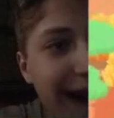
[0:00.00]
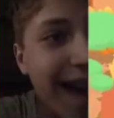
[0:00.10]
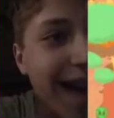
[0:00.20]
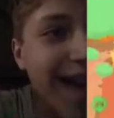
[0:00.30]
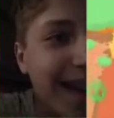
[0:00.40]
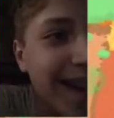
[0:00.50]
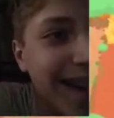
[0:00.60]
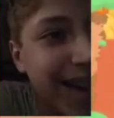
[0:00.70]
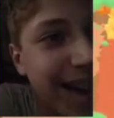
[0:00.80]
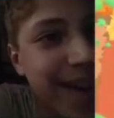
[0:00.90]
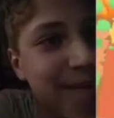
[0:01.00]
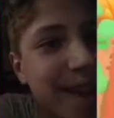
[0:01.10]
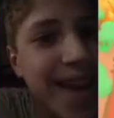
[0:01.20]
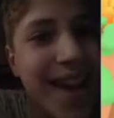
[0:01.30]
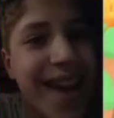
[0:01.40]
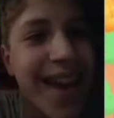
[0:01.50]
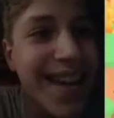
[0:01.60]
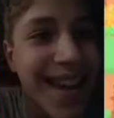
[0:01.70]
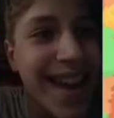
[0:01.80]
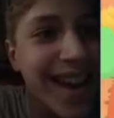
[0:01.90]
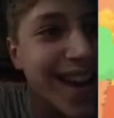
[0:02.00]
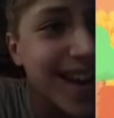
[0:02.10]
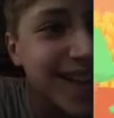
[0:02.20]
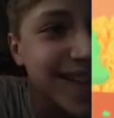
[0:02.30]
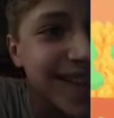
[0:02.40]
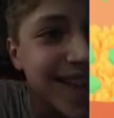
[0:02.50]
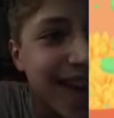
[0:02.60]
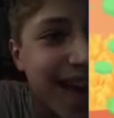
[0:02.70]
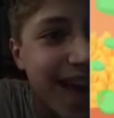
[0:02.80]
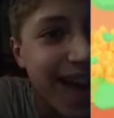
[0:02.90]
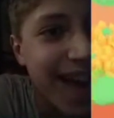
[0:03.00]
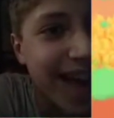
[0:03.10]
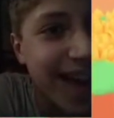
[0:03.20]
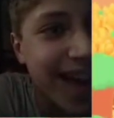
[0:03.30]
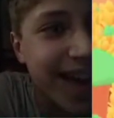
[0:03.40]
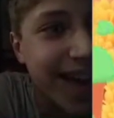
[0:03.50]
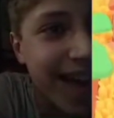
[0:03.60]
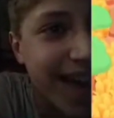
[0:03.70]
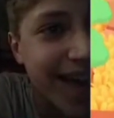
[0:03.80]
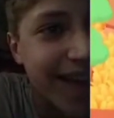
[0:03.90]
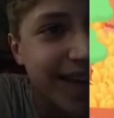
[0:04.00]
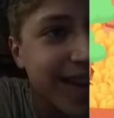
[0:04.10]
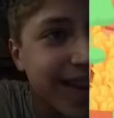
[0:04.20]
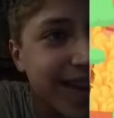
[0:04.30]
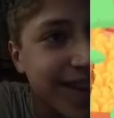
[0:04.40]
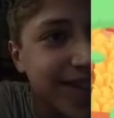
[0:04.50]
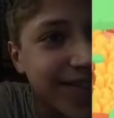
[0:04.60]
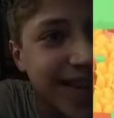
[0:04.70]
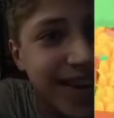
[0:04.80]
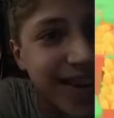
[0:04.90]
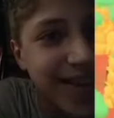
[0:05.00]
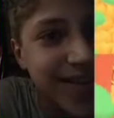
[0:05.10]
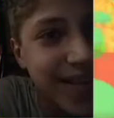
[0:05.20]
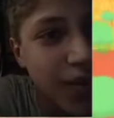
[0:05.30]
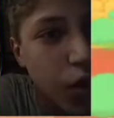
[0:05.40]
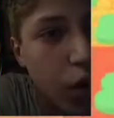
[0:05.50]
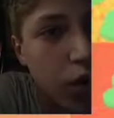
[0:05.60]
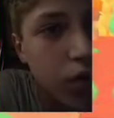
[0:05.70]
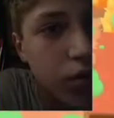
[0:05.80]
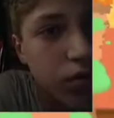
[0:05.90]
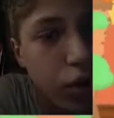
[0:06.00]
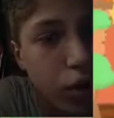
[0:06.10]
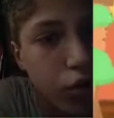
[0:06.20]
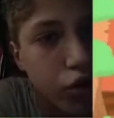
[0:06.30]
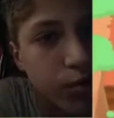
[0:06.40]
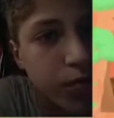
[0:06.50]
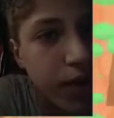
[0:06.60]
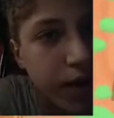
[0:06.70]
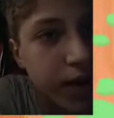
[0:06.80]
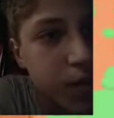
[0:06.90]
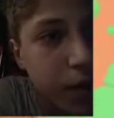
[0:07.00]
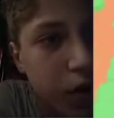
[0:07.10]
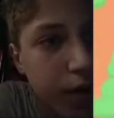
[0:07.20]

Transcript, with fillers: che navi! Ah, ragazzi! Ah, ah, ah. Vado. No, no, non ci provare, ti spacco la faccia.